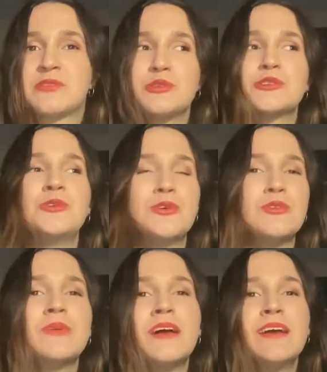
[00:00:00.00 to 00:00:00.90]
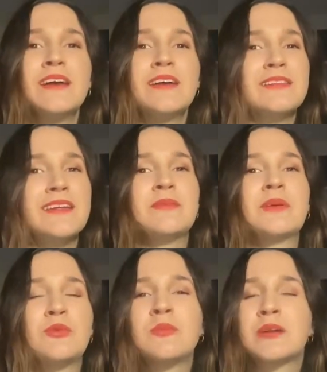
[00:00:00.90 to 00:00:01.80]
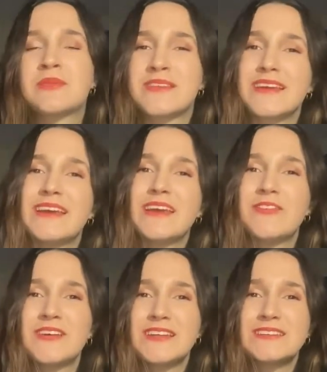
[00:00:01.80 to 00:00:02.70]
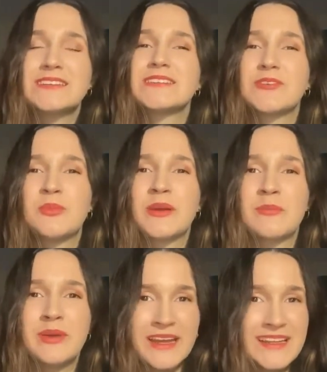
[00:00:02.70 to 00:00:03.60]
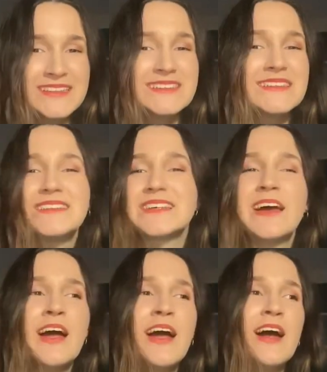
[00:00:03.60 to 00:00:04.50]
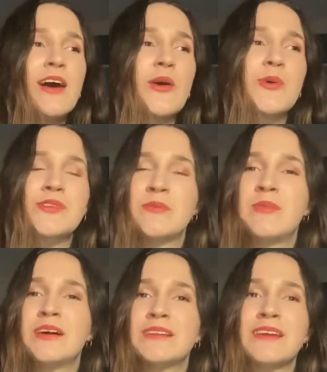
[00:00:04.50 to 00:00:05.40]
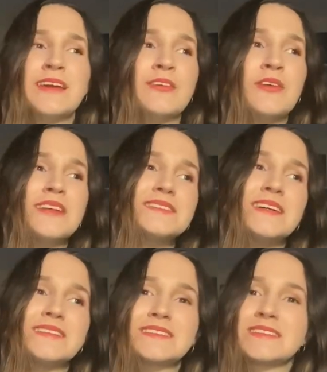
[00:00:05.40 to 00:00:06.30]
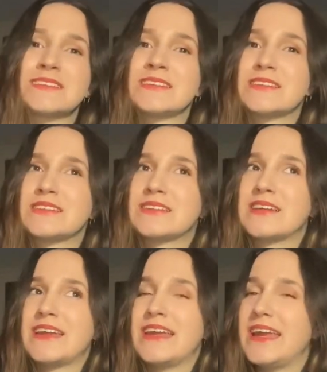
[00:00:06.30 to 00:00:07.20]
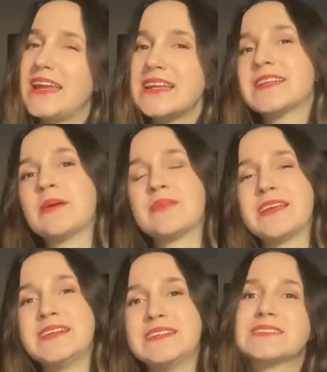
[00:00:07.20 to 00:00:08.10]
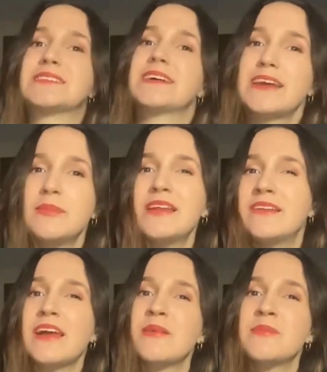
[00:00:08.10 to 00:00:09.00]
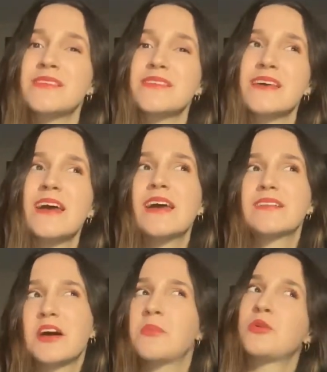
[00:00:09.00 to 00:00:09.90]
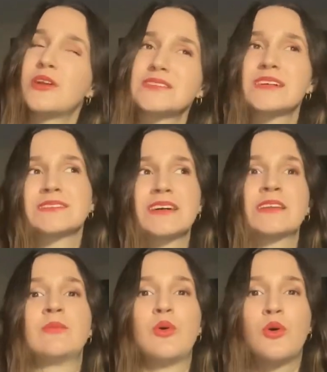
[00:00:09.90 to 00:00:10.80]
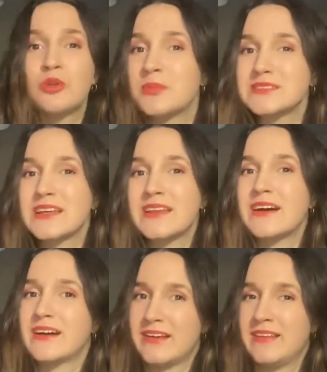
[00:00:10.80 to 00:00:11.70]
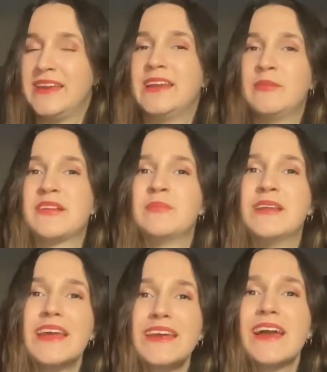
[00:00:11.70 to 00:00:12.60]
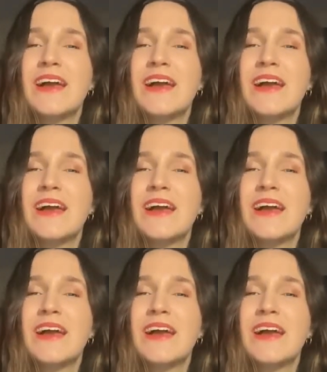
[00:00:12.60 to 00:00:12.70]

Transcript: düşünüyorum. Dediğim gibi umarım siz de keyif alırsınız ve umarım beğenirsiniz. O zaman e, Rönesans'ın ilk temsilcisi sayabileceğimiz tam bir Rönesans adamı olmasa da diyelim şimdilik.